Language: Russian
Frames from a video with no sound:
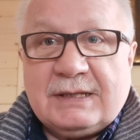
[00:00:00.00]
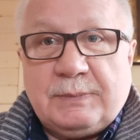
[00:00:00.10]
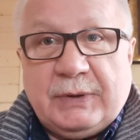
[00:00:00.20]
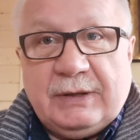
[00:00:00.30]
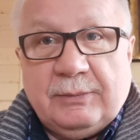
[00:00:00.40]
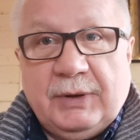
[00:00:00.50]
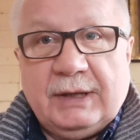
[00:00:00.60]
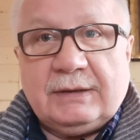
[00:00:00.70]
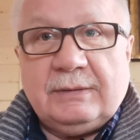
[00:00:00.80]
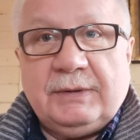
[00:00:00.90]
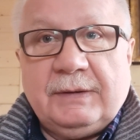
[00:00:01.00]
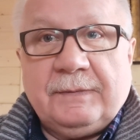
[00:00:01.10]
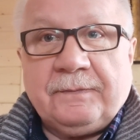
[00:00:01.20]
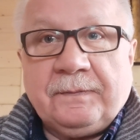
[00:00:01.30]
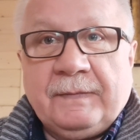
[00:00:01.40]
с
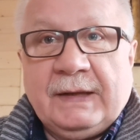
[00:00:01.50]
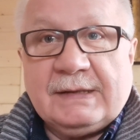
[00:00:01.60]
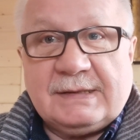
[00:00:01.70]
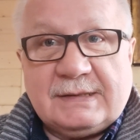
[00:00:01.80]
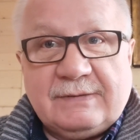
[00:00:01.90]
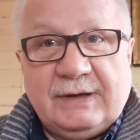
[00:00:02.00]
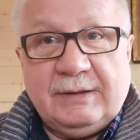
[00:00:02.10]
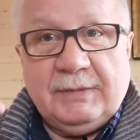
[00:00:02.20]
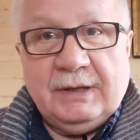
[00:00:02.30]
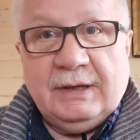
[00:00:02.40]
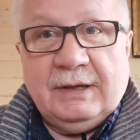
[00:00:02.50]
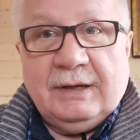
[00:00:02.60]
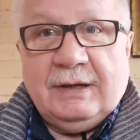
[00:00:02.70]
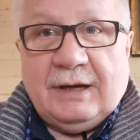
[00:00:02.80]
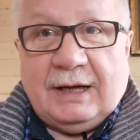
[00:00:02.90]
предметами, со своим
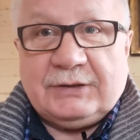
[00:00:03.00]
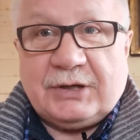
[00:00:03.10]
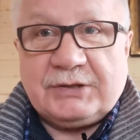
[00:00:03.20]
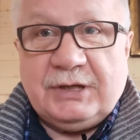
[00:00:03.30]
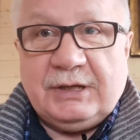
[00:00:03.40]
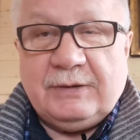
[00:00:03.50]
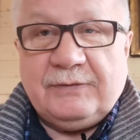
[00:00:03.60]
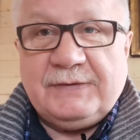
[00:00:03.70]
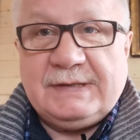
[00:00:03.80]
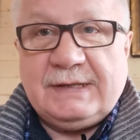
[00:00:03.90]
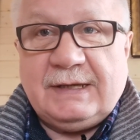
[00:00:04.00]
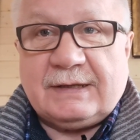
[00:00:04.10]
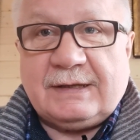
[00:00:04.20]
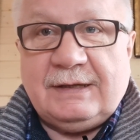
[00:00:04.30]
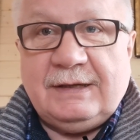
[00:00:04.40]
отражением в
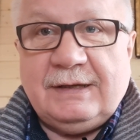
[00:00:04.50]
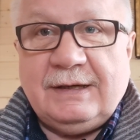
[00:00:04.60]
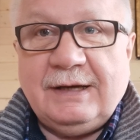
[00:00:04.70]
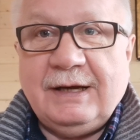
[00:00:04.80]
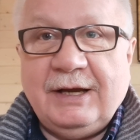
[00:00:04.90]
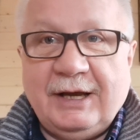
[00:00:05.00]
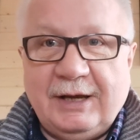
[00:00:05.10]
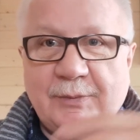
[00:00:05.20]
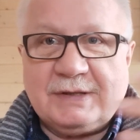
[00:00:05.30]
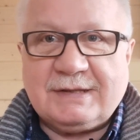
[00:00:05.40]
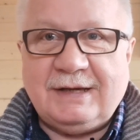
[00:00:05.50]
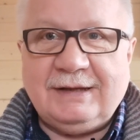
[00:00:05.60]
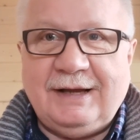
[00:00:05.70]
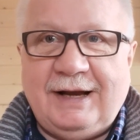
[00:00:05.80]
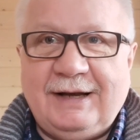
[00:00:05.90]
зеркале,
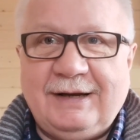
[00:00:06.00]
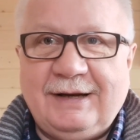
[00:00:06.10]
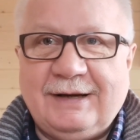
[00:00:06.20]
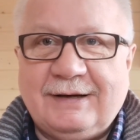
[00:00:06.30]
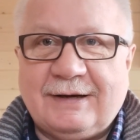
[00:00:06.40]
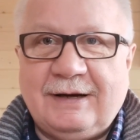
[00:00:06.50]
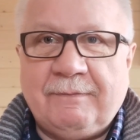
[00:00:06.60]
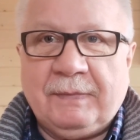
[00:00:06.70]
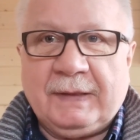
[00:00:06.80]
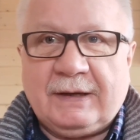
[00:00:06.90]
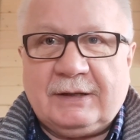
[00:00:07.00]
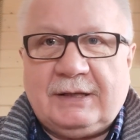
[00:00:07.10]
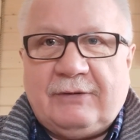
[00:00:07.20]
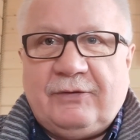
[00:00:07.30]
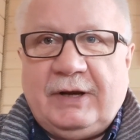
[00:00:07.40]
эмоциональная игра,
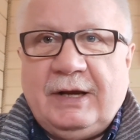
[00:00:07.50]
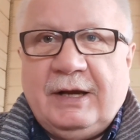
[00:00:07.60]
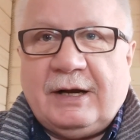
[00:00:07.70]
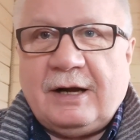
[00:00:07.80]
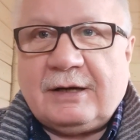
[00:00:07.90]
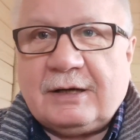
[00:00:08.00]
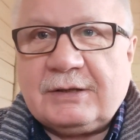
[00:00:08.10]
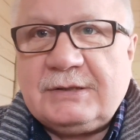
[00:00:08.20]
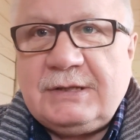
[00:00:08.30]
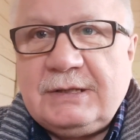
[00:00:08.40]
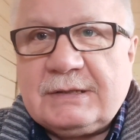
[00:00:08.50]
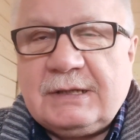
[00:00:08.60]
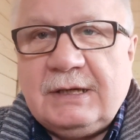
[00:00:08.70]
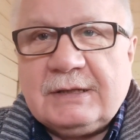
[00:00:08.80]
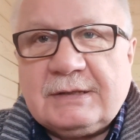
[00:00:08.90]
когда вы, как
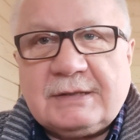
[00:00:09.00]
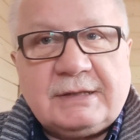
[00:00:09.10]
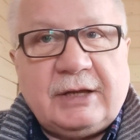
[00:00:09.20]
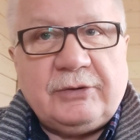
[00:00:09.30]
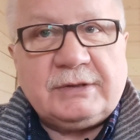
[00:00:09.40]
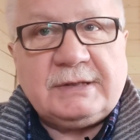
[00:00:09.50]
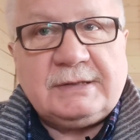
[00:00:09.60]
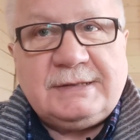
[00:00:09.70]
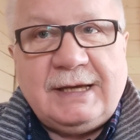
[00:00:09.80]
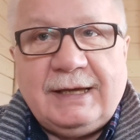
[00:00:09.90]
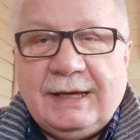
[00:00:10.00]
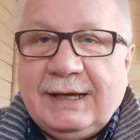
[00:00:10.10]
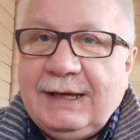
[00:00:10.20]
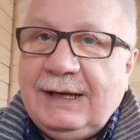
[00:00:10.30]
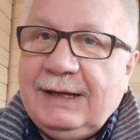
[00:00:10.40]
артист, создаете те
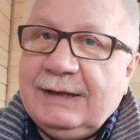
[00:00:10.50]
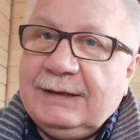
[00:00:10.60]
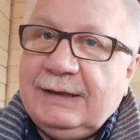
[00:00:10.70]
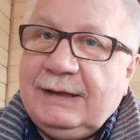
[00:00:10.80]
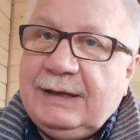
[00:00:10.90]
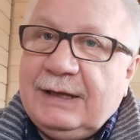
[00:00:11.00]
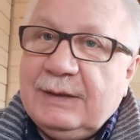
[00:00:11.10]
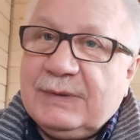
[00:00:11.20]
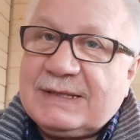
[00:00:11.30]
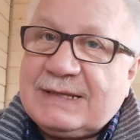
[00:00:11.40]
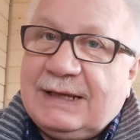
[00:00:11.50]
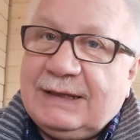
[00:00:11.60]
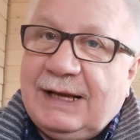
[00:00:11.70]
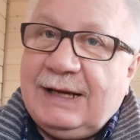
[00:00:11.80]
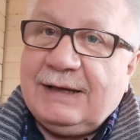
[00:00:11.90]
или иные
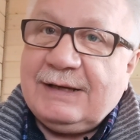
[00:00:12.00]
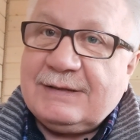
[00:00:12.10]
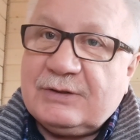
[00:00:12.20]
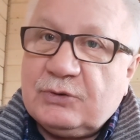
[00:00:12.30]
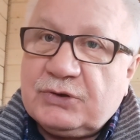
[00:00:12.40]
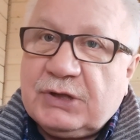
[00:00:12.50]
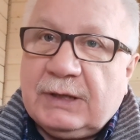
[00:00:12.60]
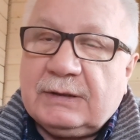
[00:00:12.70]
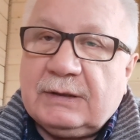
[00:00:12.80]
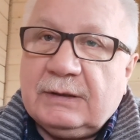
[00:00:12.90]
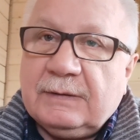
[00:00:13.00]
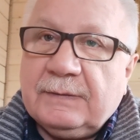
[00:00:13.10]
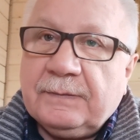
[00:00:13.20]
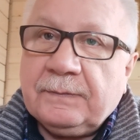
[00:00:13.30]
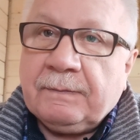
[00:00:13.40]
эмоциональные сюжеты –
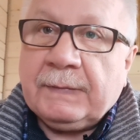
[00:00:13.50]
